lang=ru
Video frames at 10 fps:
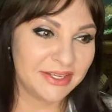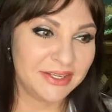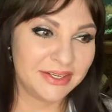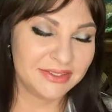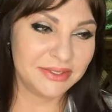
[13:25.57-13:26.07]

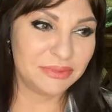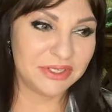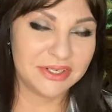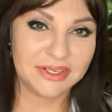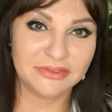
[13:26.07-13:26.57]
и они
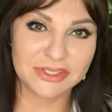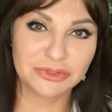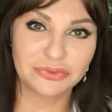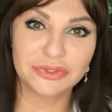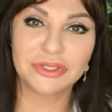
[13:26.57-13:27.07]
приехали в
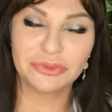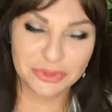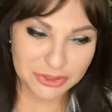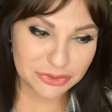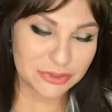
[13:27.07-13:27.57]
Ростов-на-Дону,
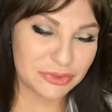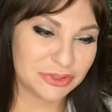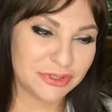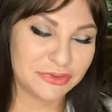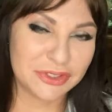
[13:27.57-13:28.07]
я еще
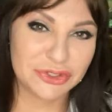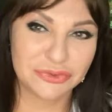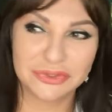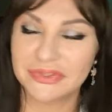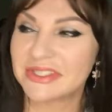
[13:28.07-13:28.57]
работала
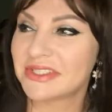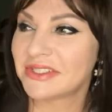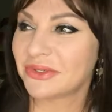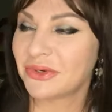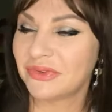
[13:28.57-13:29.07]
врачом во Дворце
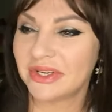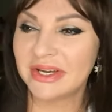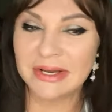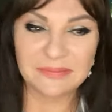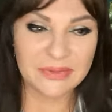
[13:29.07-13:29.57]
здоровья,